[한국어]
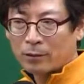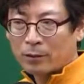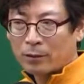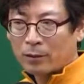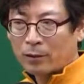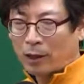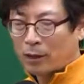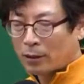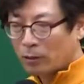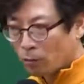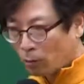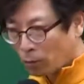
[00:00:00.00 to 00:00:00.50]

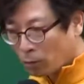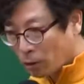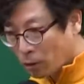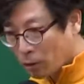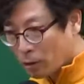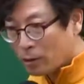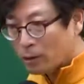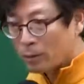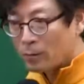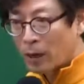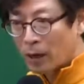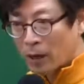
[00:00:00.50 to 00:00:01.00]
아니
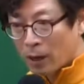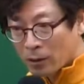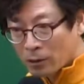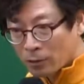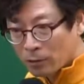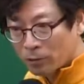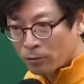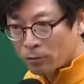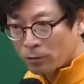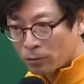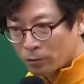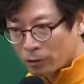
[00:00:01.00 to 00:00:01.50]
오래돼서
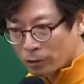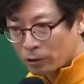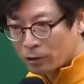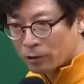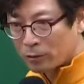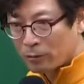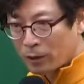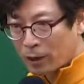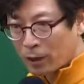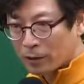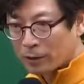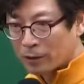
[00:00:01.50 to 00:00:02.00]
망가진 것도
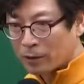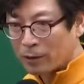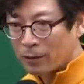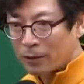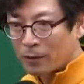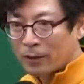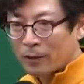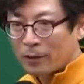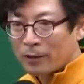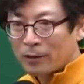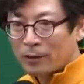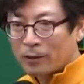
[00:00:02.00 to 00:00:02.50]
부시지만
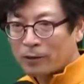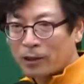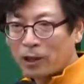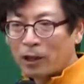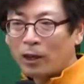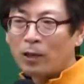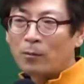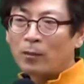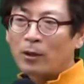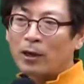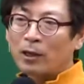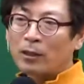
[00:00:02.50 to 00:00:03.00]

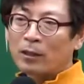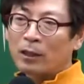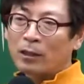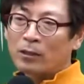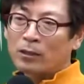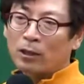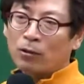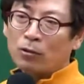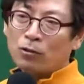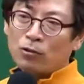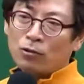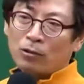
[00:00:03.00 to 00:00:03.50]
재개발한다
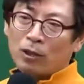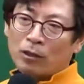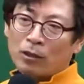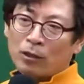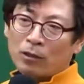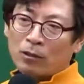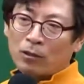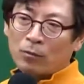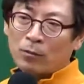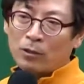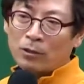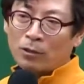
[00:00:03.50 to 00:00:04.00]
재건축한다
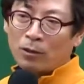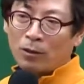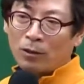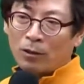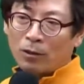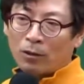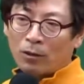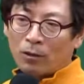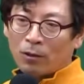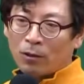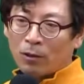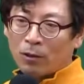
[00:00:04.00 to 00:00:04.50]

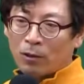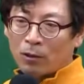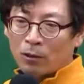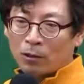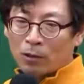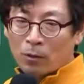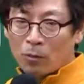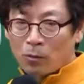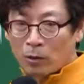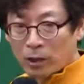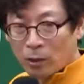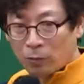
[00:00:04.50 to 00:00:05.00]
그러면서
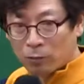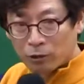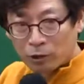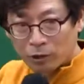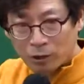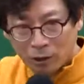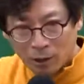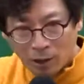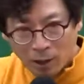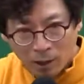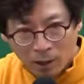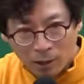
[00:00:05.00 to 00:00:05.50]
건물 다
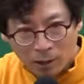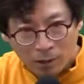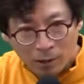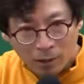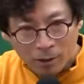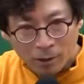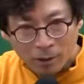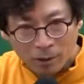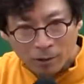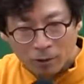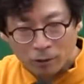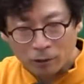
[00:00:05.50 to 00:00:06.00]
부시잖아.
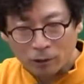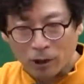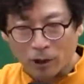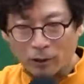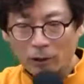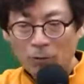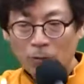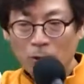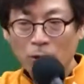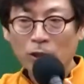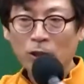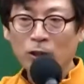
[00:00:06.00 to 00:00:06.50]
그거 싹
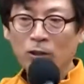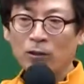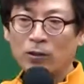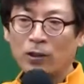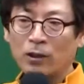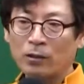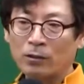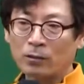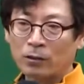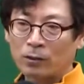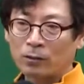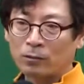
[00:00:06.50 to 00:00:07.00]
다 멸실등기
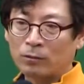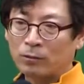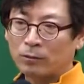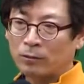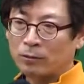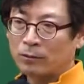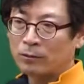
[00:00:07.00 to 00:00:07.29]
하는 거라고.